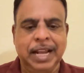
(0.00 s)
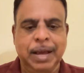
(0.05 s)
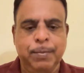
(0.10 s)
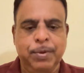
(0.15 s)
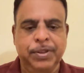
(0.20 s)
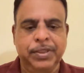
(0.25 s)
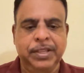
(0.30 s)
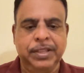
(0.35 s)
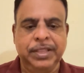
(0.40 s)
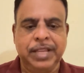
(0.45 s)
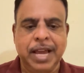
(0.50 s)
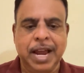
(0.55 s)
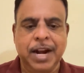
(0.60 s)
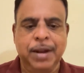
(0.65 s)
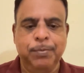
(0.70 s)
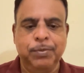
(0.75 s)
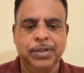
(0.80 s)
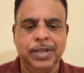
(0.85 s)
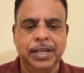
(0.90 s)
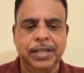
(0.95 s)
அமர்ந்து
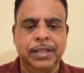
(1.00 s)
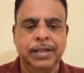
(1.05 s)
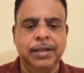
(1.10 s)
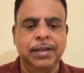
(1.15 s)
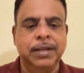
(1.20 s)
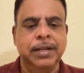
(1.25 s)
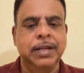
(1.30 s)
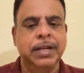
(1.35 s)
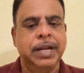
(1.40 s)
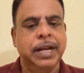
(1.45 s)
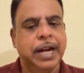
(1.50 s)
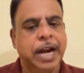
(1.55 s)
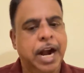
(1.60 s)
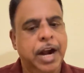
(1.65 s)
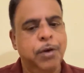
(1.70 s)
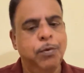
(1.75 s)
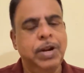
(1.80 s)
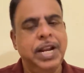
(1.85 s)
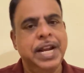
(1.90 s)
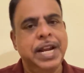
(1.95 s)
தியானம் செய்து
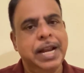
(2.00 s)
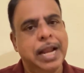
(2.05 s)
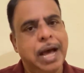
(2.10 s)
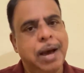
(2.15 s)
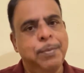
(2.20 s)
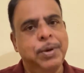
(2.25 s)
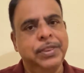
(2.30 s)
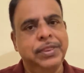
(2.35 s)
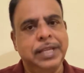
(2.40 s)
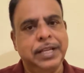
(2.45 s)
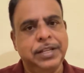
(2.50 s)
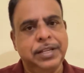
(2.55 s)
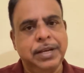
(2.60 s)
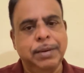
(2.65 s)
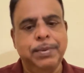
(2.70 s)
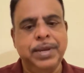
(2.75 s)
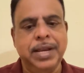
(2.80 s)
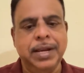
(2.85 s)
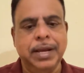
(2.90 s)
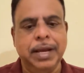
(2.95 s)
கடவுளின் நாமத்தை
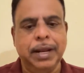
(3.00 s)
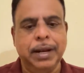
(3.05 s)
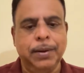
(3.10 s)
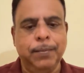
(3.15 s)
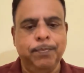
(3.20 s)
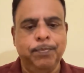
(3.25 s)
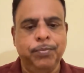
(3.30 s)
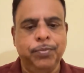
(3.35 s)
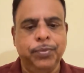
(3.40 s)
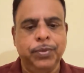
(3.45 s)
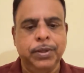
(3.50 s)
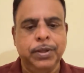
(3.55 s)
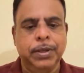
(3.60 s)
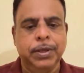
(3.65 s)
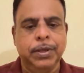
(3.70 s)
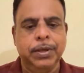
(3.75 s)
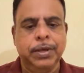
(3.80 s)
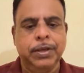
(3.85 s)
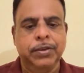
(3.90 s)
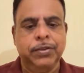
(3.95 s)
ஜபியுங்கள்
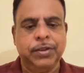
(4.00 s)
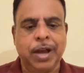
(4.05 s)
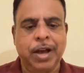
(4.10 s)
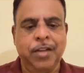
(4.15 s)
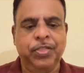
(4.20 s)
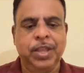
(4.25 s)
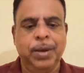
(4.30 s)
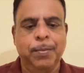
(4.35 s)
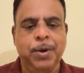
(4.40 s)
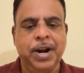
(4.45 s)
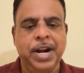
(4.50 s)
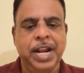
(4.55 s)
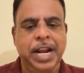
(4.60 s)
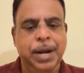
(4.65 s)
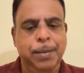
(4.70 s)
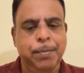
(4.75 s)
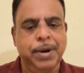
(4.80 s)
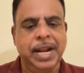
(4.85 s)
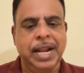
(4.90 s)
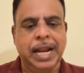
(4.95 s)
சாந்தமான
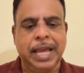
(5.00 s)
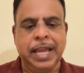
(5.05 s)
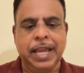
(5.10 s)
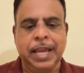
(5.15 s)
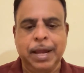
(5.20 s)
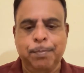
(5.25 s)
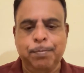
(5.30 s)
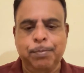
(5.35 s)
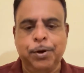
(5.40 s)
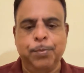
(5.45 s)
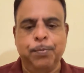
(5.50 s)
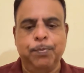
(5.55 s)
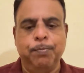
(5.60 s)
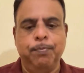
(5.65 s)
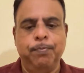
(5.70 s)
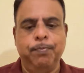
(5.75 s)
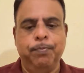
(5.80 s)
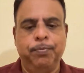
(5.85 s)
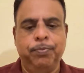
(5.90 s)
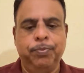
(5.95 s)
இன்பநிலை ஏற்படும்
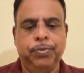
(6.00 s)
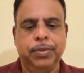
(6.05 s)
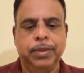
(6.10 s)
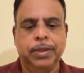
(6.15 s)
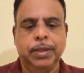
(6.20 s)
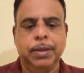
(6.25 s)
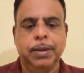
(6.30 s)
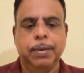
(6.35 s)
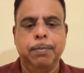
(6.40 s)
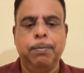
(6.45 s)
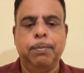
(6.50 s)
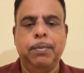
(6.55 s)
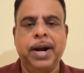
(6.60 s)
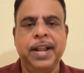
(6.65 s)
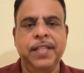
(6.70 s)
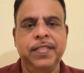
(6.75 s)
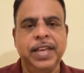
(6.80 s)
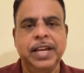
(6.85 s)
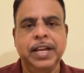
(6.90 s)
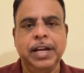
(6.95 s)

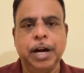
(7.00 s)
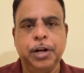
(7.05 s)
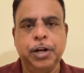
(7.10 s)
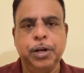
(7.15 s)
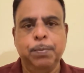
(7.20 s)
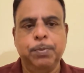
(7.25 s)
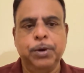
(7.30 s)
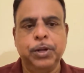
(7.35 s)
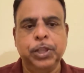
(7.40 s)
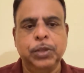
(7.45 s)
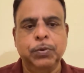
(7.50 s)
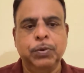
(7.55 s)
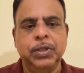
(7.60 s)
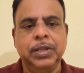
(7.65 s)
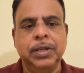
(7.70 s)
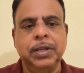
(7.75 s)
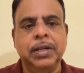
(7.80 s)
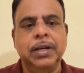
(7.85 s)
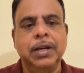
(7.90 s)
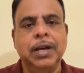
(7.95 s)
மனதை கட்டுப்படுத்துவது
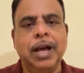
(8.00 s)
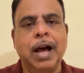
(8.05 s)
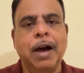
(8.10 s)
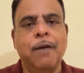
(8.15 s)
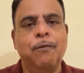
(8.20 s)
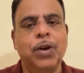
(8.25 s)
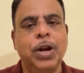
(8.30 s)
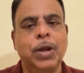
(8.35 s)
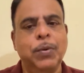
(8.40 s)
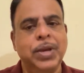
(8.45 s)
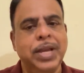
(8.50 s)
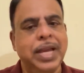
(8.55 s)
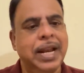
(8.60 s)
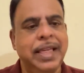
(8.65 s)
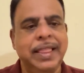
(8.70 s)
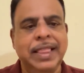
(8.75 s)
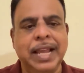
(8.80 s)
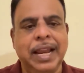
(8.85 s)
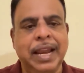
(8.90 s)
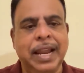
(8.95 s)
அவ்வளவு
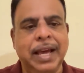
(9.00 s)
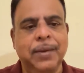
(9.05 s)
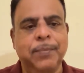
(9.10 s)
எளிதல்ல